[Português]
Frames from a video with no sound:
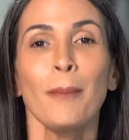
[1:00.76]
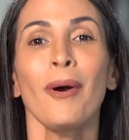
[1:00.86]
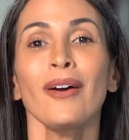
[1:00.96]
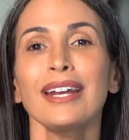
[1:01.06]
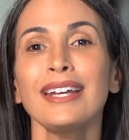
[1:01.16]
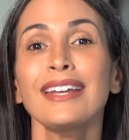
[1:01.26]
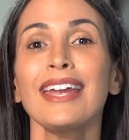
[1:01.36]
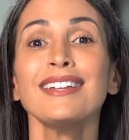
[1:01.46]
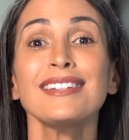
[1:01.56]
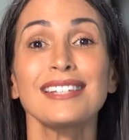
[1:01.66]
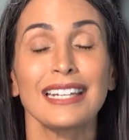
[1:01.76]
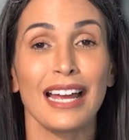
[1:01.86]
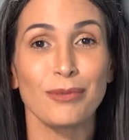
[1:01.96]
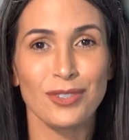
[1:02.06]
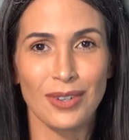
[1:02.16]
Porém, quem inicia
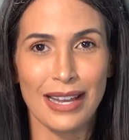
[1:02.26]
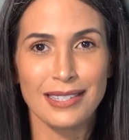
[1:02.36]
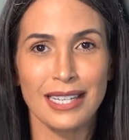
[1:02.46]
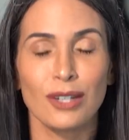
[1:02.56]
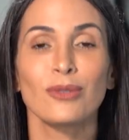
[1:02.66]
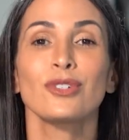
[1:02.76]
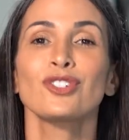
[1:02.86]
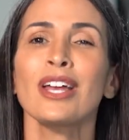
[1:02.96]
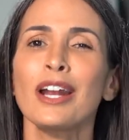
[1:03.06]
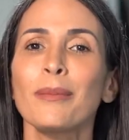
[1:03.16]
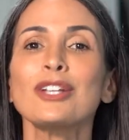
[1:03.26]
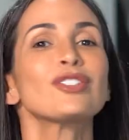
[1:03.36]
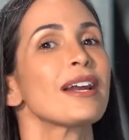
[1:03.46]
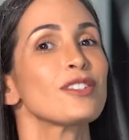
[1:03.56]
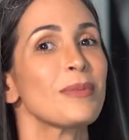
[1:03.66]
na musculação geralmente
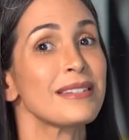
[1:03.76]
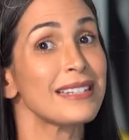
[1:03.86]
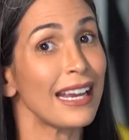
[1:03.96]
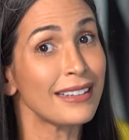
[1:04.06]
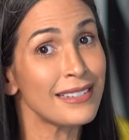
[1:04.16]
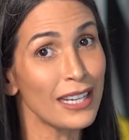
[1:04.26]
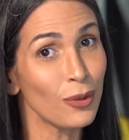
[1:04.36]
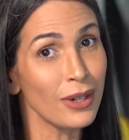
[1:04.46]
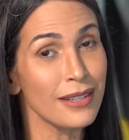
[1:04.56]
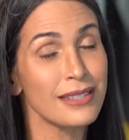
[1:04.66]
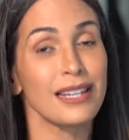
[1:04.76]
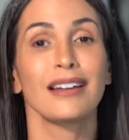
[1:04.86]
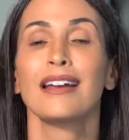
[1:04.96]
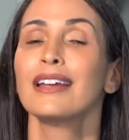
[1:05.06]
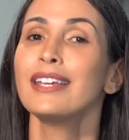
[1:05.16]
traz uma certa insegurança,
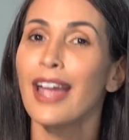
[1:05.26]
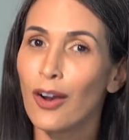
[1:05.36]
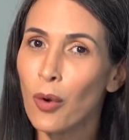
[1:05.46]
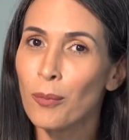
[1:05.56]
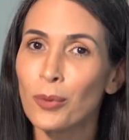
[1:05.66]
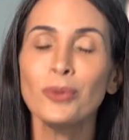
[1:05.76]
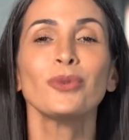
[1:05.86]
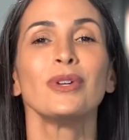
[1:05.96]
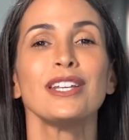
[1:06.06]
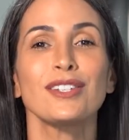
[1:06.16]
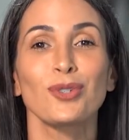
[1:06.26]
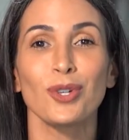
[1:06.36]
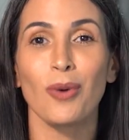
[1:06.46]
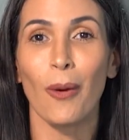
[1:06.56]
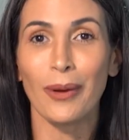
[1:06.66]
que é comum no início
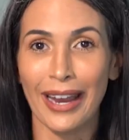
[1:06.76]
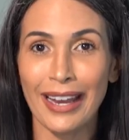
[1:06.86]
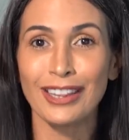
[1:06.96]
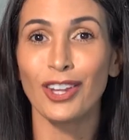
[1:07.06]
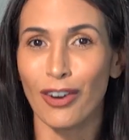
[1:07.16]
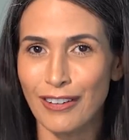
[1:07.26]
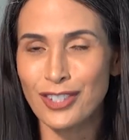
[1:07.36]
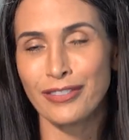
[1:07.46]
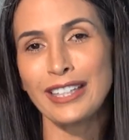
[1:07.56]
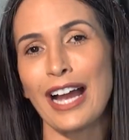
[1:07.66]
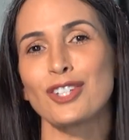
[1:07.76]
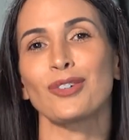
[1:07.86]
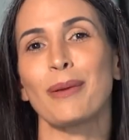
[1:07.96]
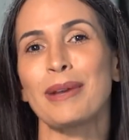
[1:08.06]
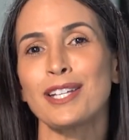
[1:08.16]
de qualquer nova atividade,
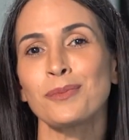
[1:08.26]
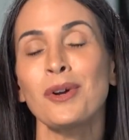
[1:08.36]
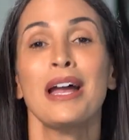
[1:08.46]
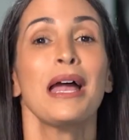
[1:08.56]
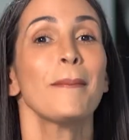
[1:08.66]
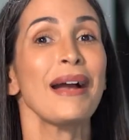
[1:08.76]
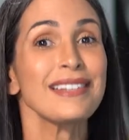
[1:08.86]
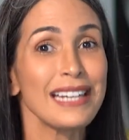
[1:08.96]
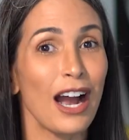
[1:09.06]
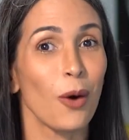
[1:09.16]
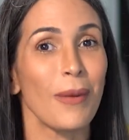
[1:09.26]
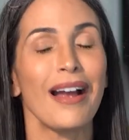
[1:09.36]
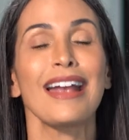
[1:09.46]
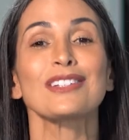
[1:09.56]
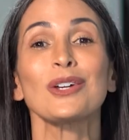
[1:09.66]
não é mesmo? Mas
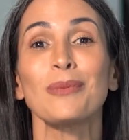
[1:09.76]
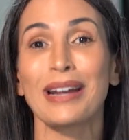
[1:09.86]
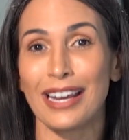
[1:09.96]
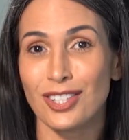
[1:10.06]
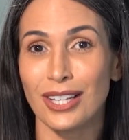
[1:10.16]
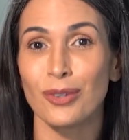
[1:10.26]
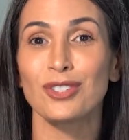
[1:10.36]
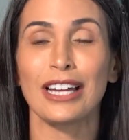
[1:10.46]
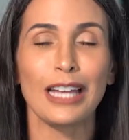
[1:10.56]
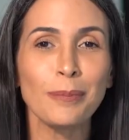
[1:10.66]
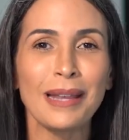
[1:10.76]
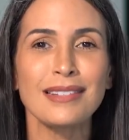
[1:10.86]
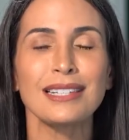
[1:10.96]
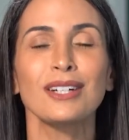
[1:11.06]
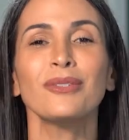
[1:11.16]
calma, é só uma questão de
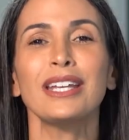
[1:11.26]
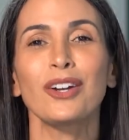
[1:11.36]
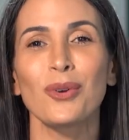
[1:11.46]
adaptação e